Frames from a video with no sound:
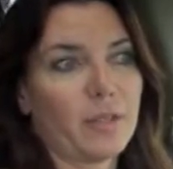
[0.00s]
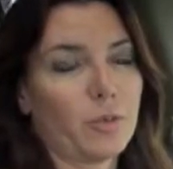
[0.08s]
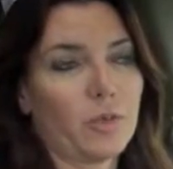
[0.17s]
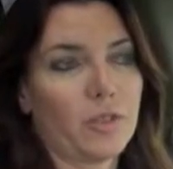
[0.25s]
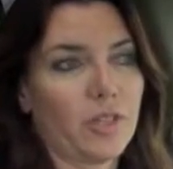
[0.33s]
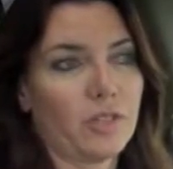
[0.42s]

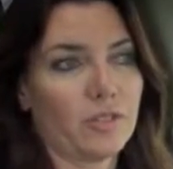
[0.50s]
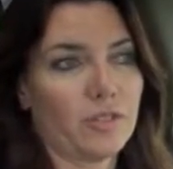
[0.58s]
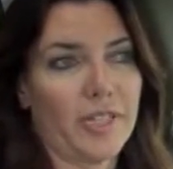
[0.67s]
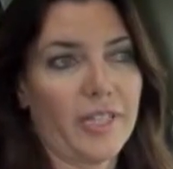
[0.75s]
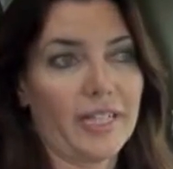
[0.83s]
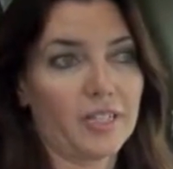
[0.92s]
seguro que nos
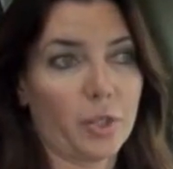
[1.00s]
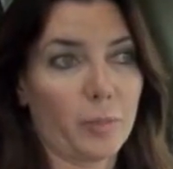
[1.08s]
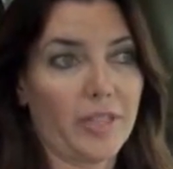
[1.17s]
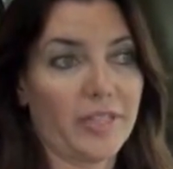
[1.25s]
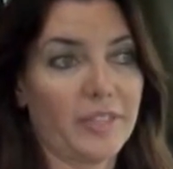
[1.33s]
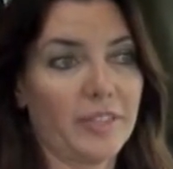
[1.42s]
seguirá
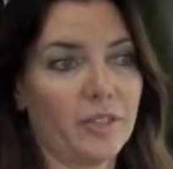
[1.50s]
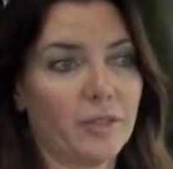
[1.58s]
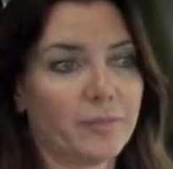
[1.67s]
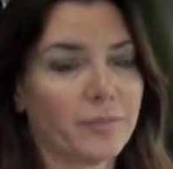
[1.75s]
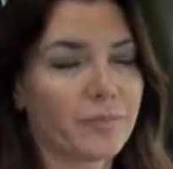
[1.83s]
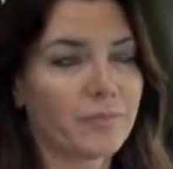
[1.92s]
sorprendiendo.
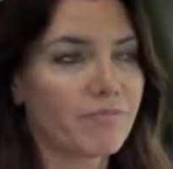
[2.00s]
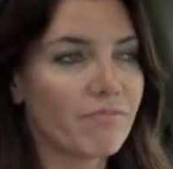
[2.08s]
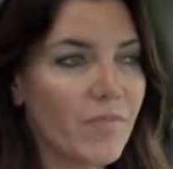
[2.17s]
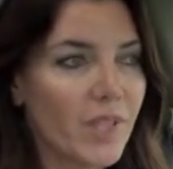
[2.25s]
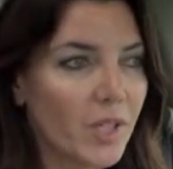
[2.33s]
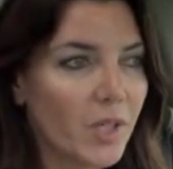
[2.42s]

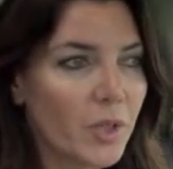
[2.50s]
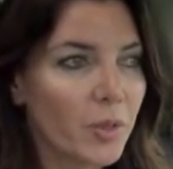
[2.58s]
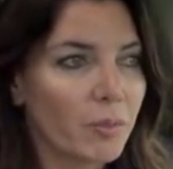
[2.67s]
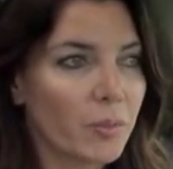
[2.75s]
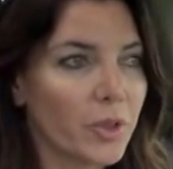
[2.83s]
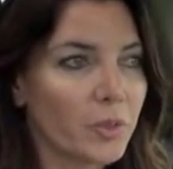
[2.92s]

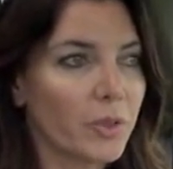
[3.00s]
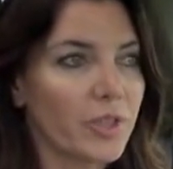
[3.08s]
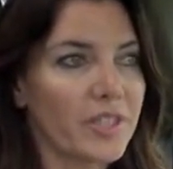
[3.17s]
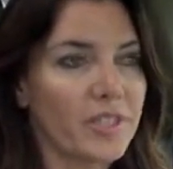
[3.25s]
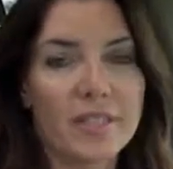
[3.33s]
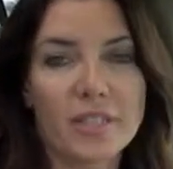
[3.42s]
Bueno,
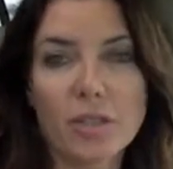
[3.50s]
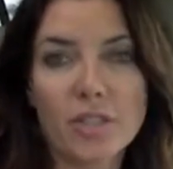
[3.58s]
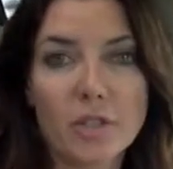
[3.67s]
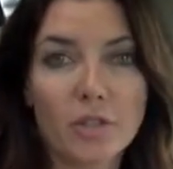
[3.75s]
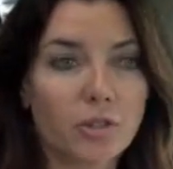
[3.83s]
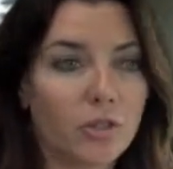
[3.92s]
pues eso ha
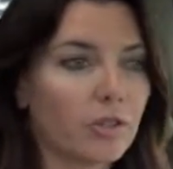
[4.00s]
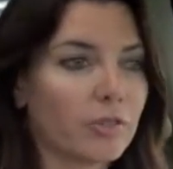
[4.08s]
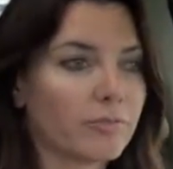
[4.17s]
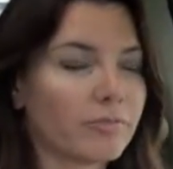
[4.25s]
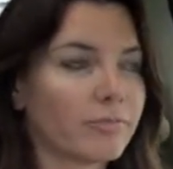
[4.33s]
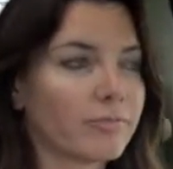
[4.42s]
sido todo.
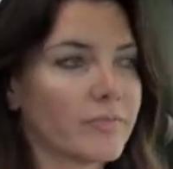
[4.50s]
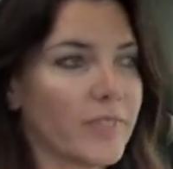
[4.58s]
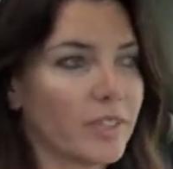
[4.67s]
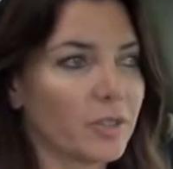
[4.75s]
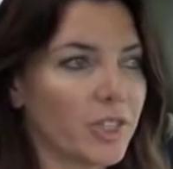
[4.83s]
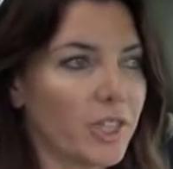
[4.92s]

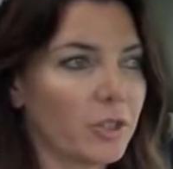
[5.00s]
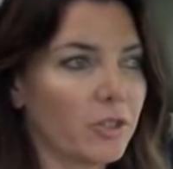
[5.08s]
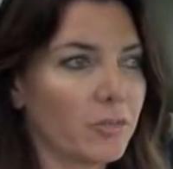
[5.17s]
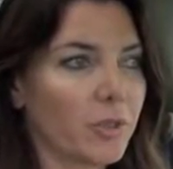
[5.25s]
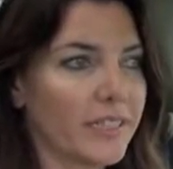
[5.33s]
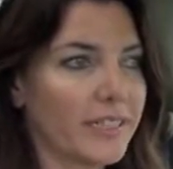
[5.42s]
Eh, os dejo,
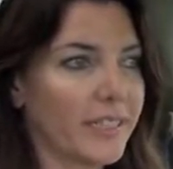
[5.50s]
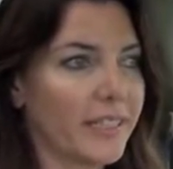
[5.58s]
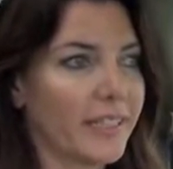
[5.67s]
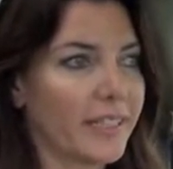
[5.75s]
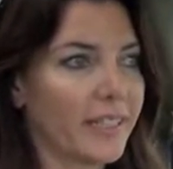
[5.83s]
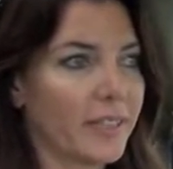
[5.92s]
voy a
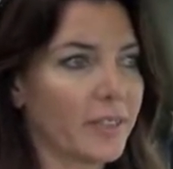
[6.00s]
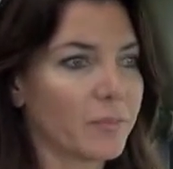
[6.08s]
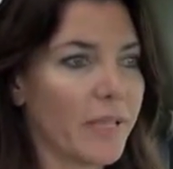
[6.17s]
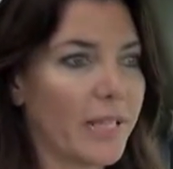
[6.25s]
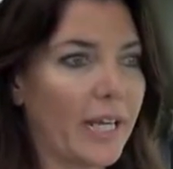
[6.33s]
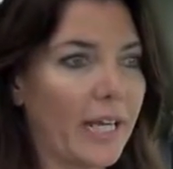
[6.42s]
seguir
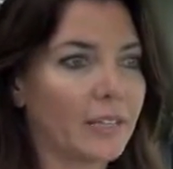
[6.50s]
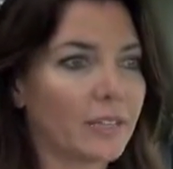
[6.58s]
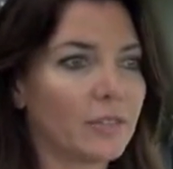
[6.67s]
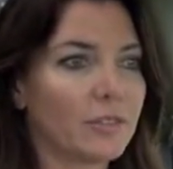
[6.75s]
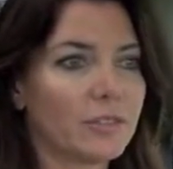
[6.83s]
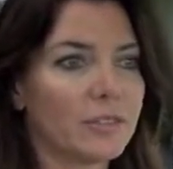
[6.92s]

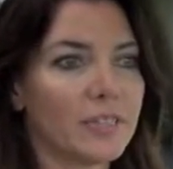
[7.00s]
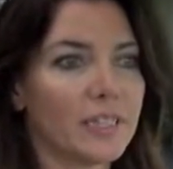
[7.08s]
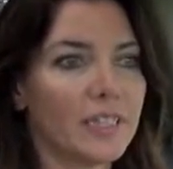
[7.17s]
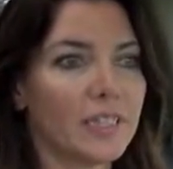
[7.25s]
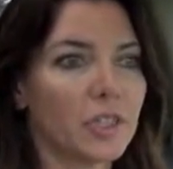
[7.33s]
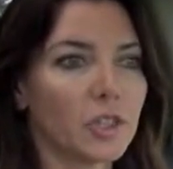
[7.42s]
manejando
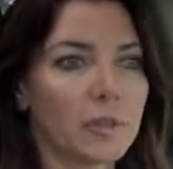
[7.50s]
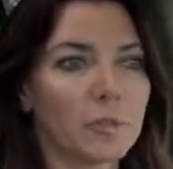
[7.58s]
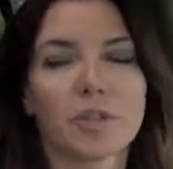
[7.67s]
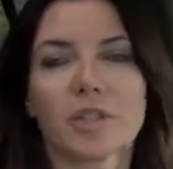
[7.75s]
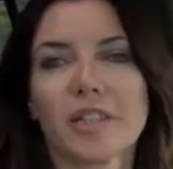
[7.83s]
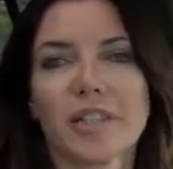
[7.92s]
y nos
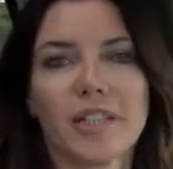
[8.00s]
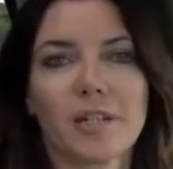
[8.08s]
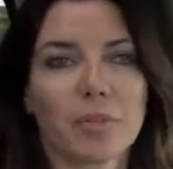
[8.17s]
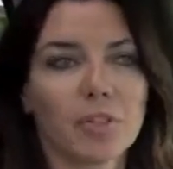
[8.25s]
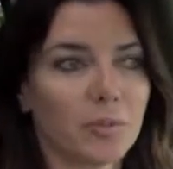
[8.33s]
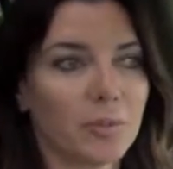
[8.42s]
vemos en el
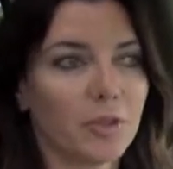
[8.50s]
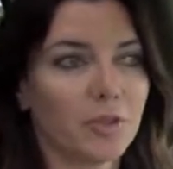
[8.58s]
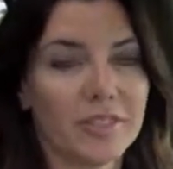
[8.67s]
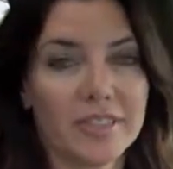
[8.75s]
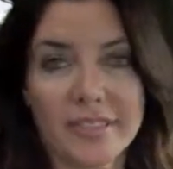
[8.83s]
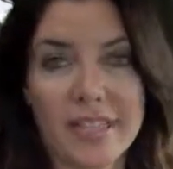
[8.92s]
próximo
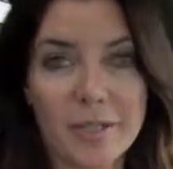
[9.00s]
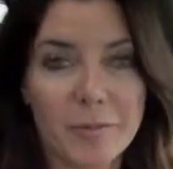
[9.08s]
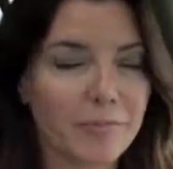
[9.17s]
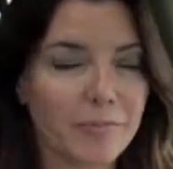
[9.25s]
test